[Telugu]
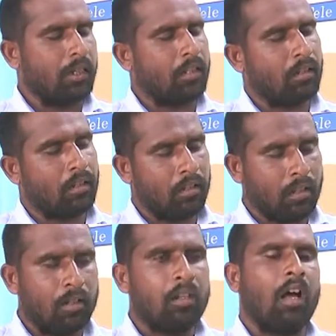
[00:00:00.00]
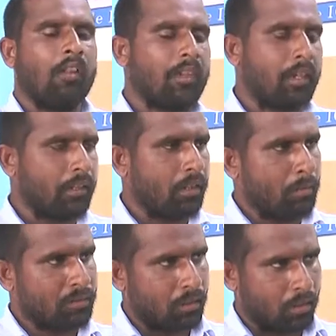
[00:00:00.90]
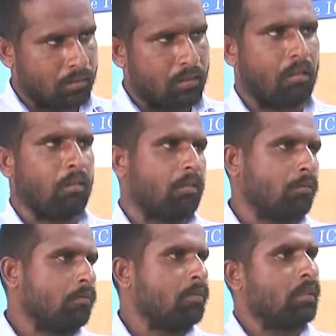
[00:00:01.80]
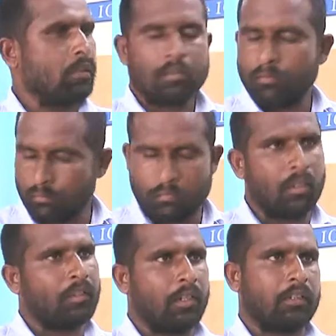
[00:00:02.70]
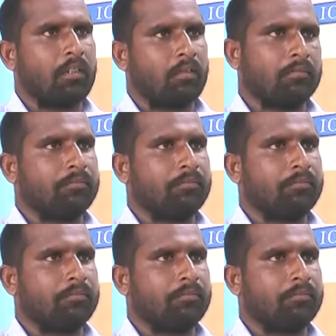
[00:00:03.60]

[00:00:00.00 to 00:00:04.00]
అయిన దానివల్ల అందరికీ నమస్కారాలు సార్ వాళ్ళకు అందరికీ సార్